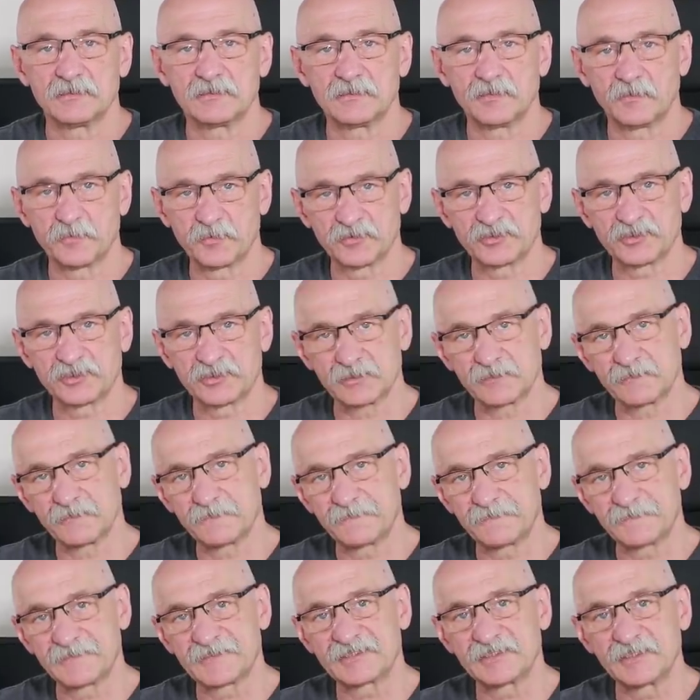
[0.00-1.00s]
oprócz
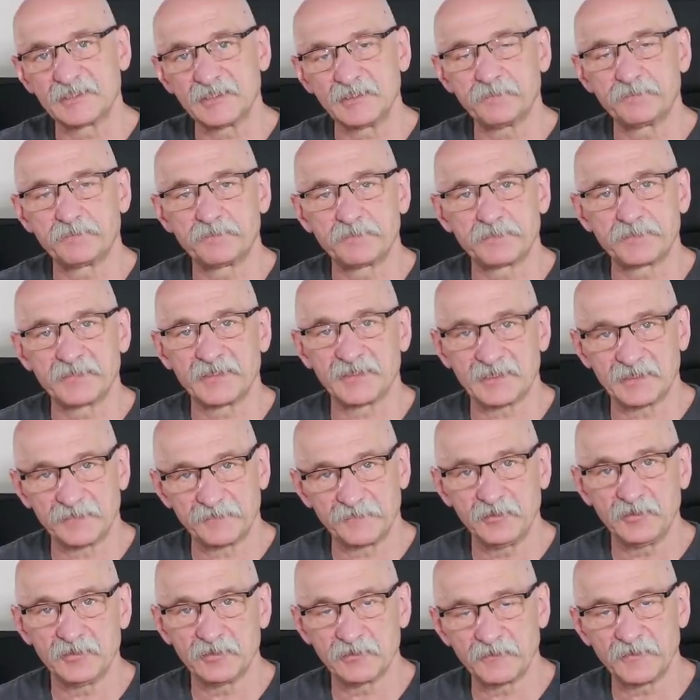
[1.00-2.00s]
styli
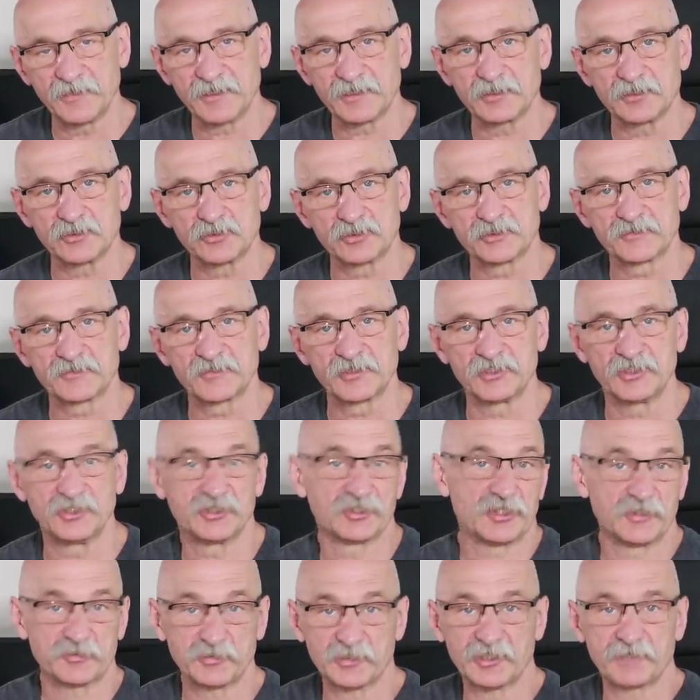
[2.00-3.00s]
predefiniowanych już wcześniej,
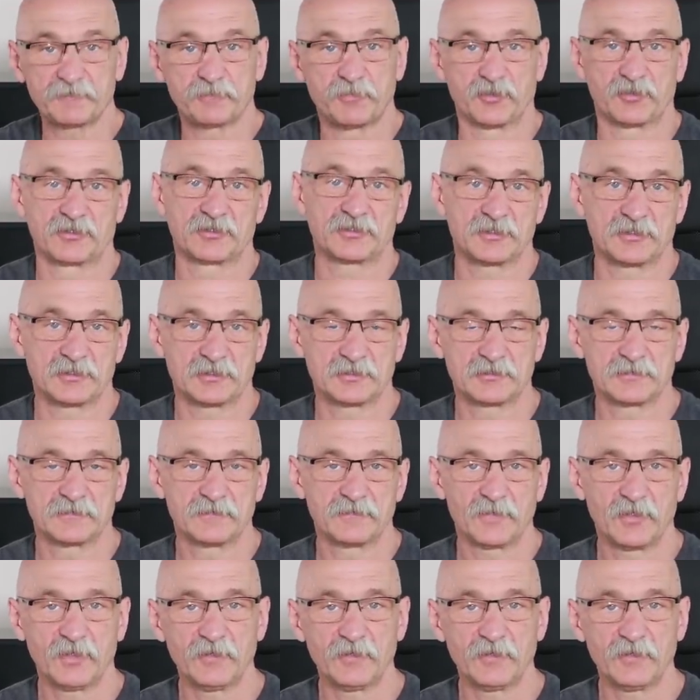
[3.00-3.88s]
czy na przykład portret.